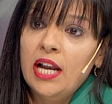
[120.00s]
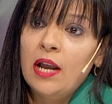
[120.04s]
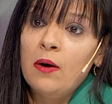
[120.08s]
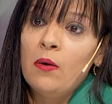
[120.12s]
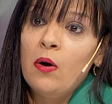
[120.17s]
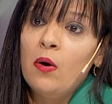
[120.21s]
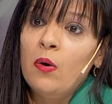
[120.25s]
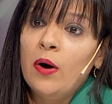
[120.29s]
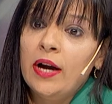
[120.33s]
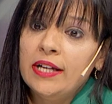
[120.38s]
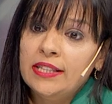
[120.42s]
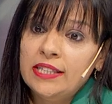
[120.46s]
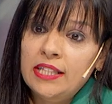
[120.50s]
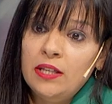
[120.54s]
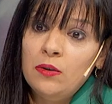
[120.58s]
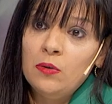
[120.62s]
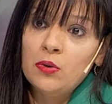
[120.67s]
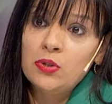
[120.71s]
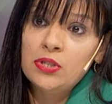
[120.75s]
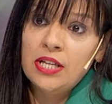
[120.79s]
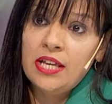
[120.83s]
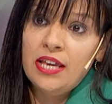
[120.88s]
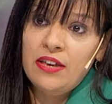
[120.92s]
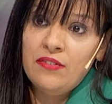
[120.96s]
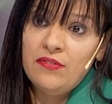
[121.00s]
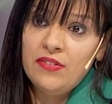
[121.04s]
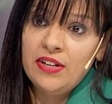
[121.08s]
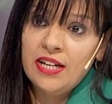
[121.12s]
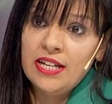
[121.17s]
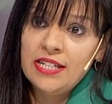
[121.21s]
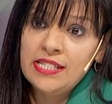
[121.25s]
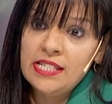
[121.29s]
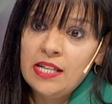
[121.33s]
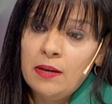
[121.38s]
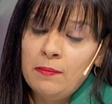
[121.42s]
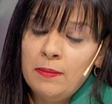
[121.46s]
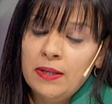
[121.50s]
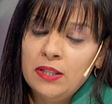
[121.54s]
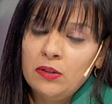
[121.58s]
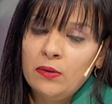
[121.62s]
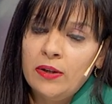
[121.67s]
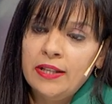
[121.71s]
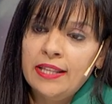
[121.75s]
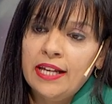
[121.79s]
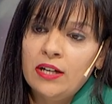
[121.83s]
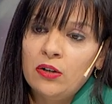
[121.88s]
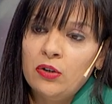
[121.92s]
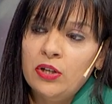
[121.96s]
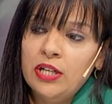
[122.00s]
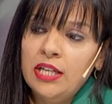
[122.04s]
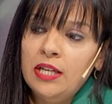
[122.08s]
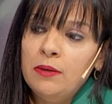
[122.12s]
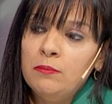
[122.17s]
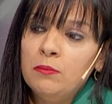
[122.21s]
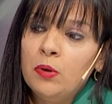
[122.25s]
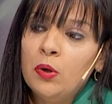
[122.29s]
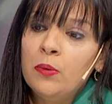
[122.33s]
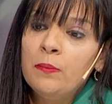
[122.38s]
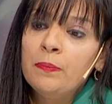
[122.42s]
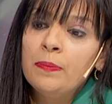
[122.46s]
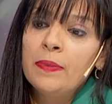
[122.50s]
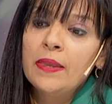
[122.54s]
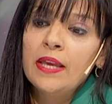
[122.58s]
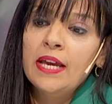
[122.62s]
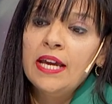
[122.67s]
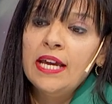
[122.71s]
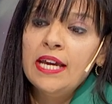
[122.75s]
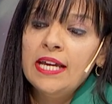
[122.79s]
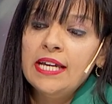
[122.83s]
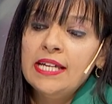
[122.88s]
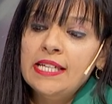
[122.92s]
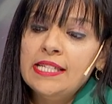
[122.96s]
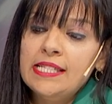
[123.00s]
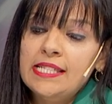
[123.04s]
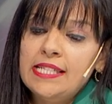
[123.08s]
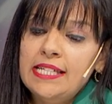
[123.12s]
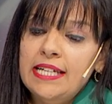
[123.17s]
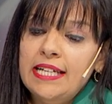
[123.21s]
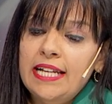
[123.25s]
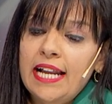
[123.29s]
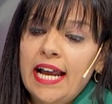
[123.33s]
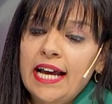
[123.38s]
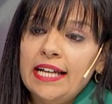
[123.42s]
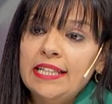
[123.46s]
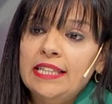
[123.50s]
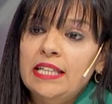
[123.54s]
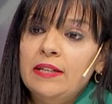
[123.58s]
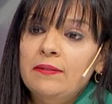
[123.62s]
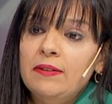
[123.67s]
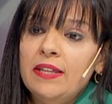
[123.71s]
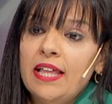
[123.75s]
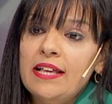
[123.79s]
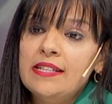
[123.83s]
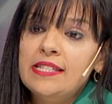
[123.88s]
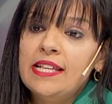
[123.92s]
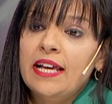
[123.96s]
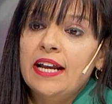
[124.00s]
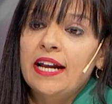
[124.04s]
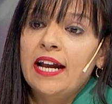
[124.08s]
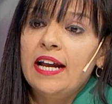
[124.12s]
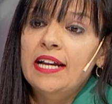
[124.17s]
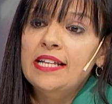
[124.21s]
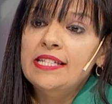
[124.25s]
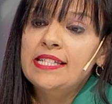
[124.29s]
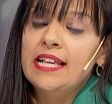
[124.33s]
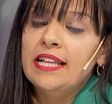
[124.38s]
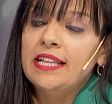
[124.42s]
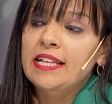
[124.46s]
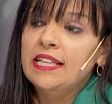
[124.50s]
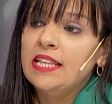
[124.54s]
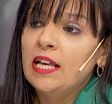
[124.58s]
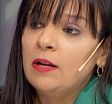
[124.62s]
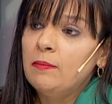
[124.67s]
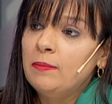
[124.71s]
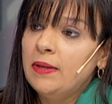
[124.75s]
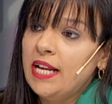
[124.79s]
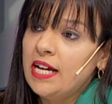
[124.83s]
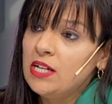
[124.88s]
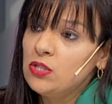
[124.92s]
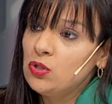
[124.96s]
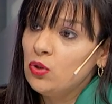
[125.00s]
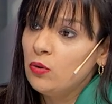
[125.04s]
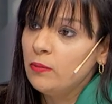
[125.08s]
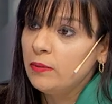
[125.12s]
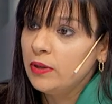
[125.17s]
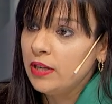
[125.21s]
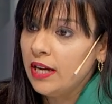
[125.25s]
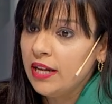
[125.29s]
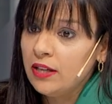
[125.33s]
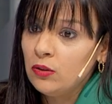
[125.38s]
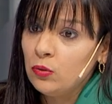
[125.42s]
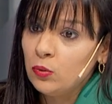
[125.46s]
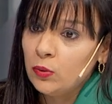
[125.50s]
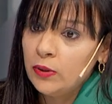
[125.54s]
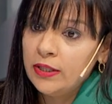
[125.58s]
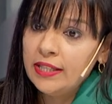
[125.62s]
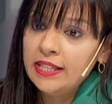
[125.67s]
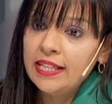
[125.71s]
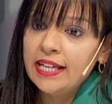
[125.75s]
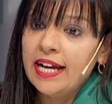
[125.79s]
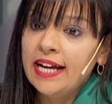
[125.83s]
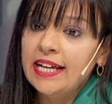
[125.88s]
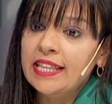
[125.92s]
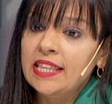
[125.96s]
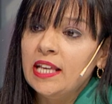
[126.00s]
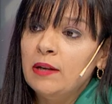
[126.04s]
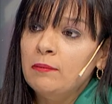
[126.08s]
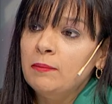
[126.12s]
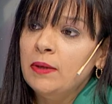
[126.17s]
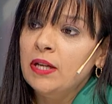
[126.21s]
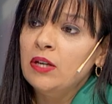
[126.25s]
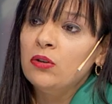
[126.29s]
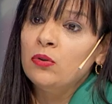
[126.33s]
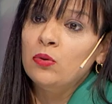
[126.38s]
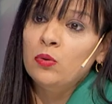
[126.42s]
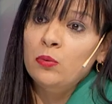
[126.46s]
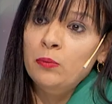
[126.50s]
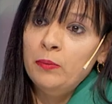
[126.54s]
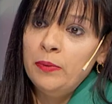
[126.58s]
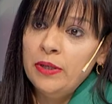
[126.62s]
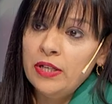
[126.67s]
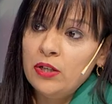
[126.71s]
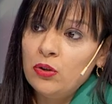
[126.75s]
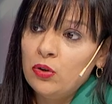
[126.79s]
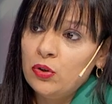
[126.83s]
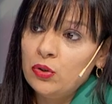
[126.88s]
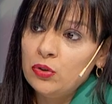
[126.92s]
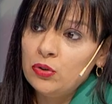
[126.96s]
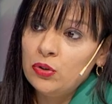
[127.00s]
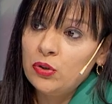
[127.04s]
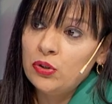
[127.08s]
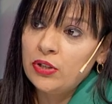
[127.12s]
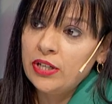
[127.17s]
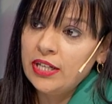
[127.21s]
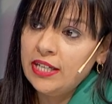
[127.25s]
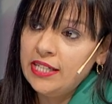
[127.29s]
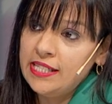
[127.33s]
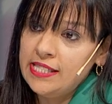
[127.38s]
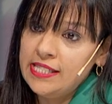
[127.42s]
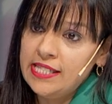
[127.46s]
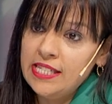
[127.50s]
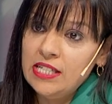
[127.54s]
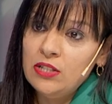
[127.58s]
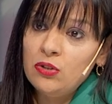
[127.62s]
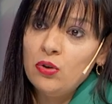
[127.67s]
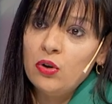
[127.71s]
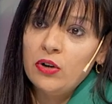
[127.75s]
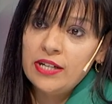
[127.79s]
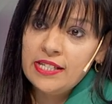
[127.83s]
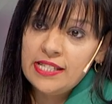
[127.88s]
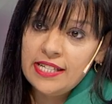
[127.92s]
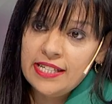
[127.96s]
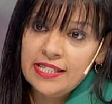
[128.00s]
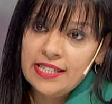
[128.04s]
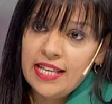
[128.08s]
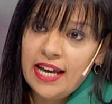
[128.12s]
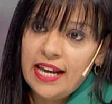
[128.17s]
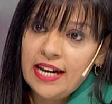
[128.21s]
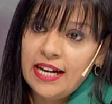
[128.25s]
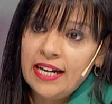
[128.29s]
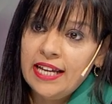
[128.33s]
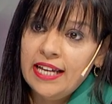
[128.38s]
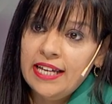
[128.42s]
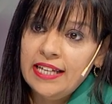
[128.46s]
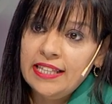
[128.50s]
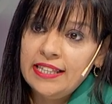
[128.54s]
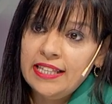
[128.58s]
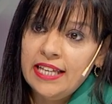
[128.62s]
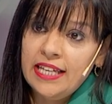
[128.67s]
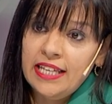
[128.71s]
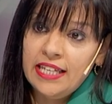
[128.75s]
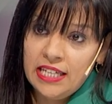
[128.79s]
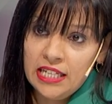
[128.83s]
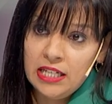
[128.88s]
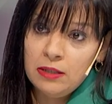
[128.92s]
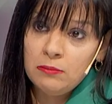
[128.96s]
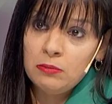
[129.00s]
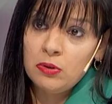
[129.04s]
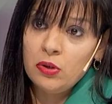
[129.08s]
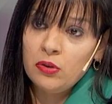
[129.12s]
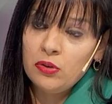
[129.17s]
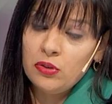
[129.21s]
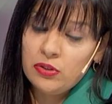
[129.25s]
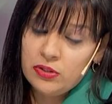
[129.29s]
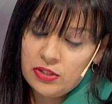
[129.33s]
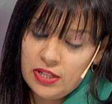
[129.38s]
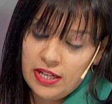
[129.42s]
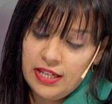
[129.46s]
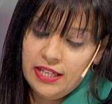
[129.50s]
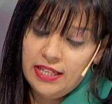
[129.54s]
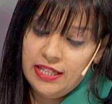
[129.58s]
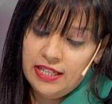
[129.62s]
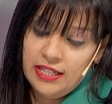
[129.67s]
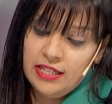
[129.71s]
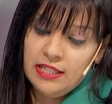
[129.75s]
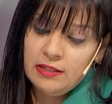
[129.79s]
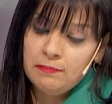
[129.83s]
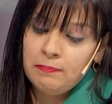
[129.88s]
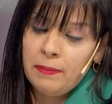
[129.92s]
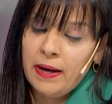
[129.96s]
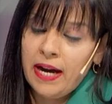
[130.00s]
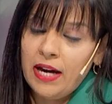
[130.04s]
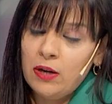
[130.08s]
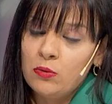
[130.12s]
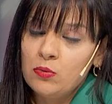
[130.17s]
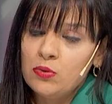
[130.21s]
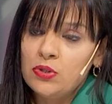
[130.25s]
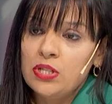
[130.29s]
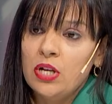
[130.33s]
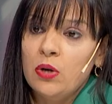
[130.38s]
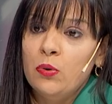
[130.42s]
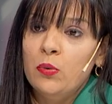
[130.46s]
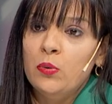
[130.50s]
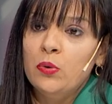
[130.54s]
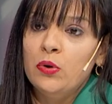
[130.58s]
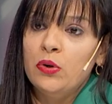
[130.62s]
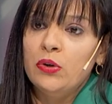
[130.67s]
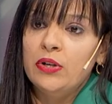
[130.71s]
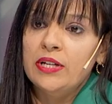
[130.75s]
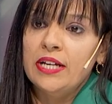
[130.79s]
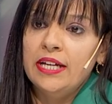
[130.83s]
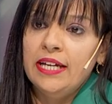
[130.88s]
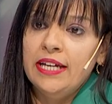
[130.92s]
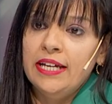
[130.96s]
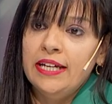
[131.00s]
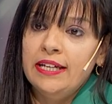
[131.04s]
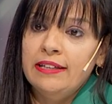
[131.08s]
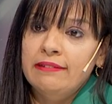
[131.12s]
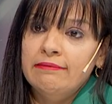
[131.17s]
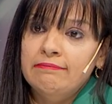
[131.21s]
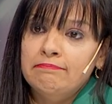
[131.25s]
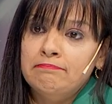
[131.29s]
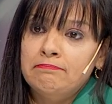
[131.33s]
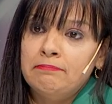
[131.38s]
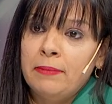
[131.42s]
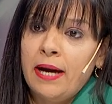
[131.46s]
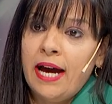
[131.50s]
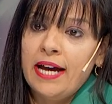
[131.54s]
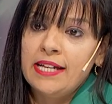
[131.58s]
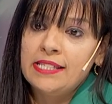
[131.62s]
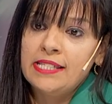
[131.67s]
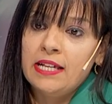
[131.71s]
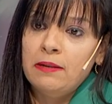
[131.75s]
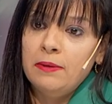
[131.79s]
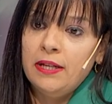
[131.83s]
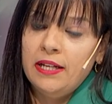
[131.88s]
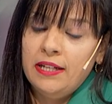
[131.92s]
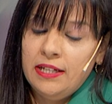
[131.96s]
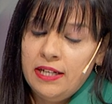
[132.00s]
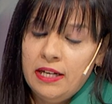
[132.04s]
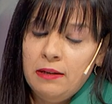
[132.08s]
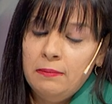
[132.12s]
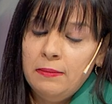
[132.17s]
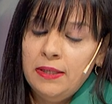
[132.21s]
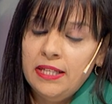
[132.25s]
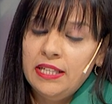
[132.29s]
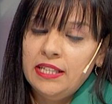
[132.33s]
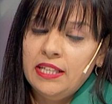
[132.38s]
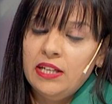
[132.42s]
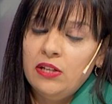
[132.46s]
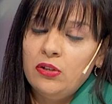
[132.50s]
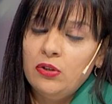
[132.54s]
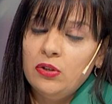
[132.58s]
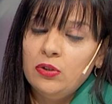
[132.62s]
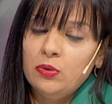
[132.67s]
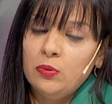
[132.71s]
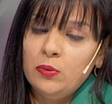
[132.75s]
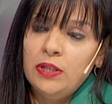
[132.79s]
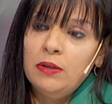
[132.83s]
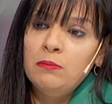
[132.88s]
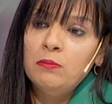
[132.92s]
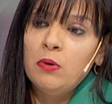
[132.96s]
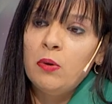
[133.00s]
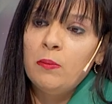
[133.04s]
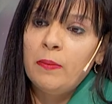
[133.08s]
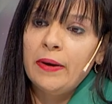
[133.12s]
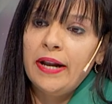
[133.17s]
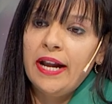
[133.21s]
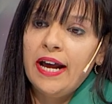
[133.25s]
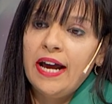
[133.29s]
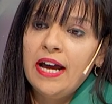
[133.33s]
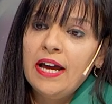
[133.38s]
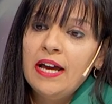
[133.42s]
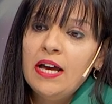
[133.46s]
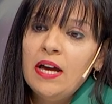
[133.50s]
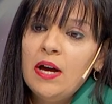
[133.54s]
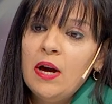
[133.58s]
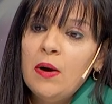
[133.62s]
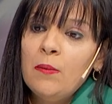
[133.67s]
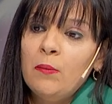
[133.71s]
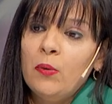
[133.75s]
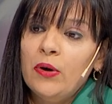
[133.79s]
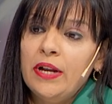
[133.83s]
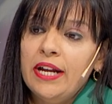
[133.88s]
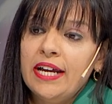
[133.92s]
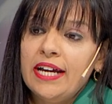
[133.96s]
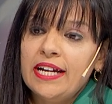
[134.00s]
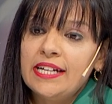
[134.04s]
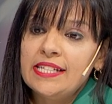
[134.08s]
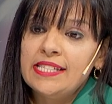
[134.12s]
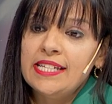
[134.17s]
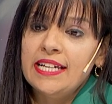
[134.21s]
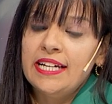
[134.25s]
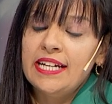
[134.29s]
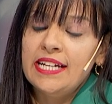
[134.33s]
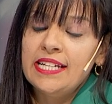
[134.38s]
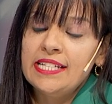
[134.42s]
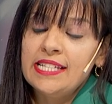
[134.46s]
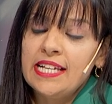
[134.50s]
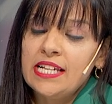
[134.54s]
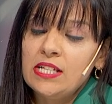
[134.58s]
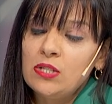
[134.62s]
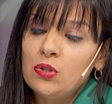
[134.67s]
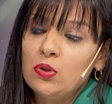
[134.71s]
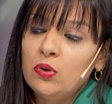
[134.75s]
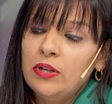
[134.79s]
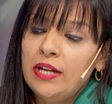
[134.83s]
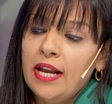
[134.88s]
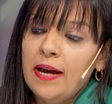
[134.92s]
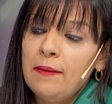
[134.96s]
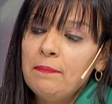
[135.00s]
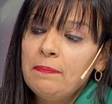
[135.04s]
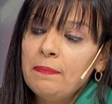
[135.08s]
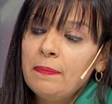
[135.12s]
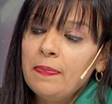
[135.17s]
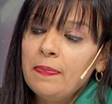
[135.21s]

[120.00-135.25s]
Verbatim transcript: lavado de activos y financiamiento al terrorismo si la actividad se realiza en determinadas zonas turísticas, también cumplir con otro requisito, que es estar este, inscriptos y, pagar un seguro eh, en, el, Ministerio de Turismo para poder ejercer en esa zona.